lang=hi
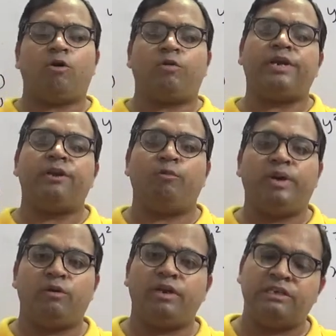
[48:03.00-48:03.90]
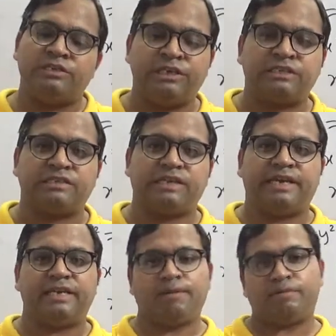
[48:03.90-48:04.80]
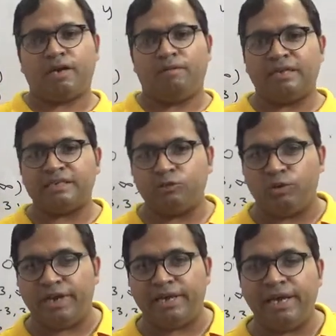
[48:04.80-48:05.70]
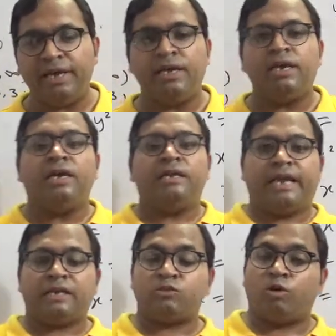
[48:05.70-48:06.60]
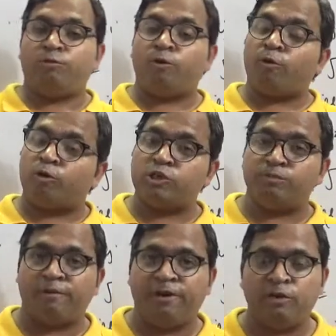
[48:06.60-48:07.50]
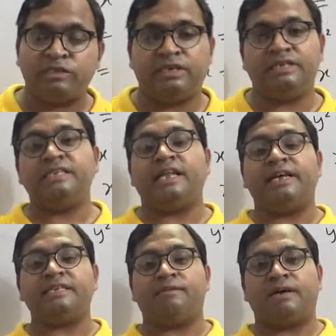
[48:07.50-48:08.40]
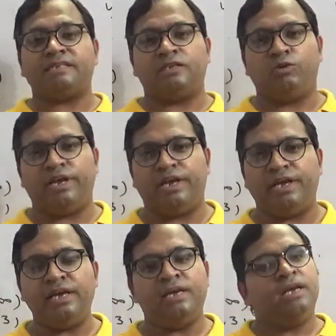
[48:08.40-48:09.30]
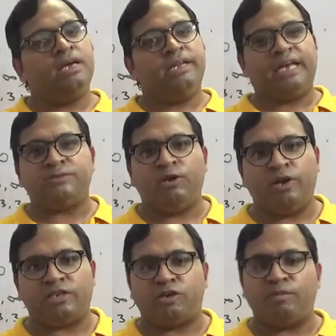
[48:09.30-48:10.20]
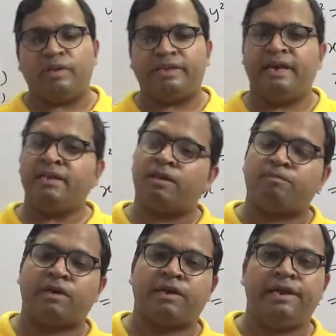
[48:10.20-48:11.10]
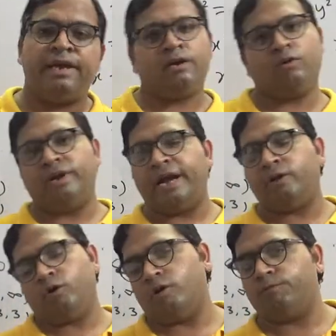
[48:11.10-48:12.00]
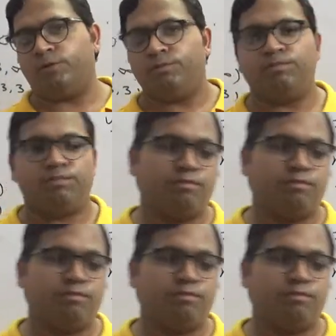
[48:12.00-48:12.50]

और डोमेन डोमिनो रेंज डिस्कस करेंगे तब तक हमारे साथ जुड़े रहिए थैंक्स टू ऑल ऑफ यू फॉर वॉचिंग माई वीडियोस इसी तरीके से हमारे साथ जुड़े रहिए नेक्स्ट वीडियो लेक्चर में मिलते हैं तब तक के लिए गुड नाइट टू ऑल ऑफ यू